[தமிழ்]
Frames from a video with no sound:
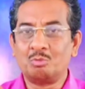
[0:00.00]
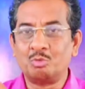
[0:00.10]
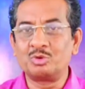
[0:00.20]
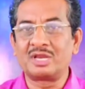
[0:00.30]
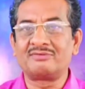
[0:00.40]

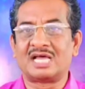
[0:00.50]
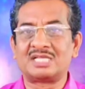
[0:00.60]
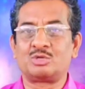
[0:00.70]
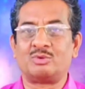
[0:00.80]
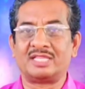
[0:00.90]
மூன்றாவது
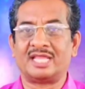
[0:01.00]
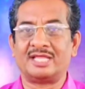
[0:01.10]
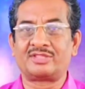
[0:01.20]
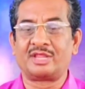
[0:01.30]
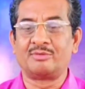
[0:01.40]
ஆசீர்வாதம் என்ன
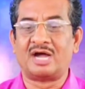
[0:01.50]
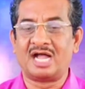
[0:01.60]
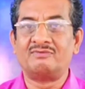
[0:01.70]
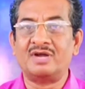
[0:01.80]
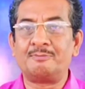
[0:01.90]
தெரியுமா
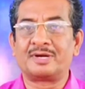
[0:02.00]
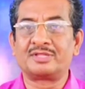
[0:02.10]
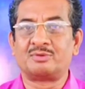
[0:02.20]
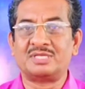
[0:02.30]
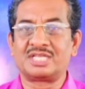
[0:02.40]

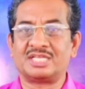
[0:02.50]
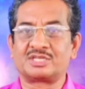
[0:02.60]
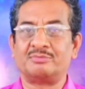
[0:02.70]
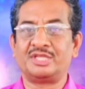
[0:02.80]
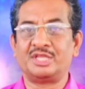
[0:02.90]
வெளிப்படுத்தும்
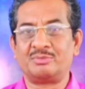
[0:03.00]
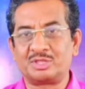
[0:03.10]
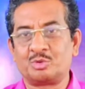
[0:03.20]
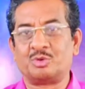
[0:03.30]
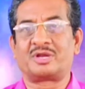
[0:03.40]
விசேஷம்
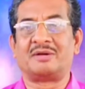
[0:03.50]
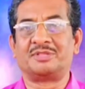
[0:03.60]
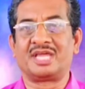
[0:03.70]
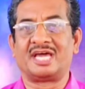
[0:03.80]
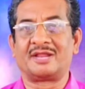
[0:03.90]
இருபத்தி ஓராம்
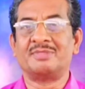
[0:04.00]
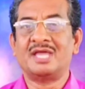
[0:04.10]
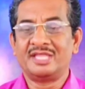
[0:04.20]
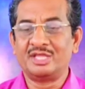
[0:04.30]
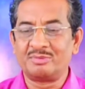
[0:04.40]
அதிகாரம்
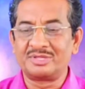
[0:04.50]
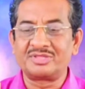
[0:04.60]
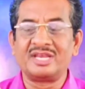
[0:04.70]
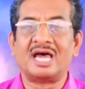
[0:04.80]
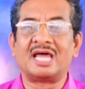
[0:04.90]

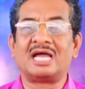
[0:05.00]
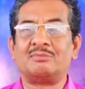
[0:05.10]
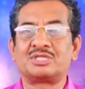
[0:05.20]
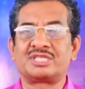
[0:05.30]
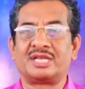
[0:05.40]
இருபத்தி
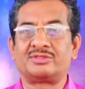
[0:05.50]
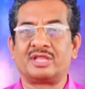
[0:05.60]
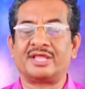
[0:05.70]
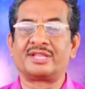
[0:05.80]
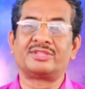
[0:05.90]
நான்காம்
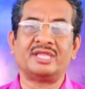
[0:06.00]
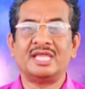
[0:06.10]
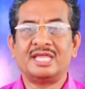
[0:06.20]
வசனத்திலிருந்து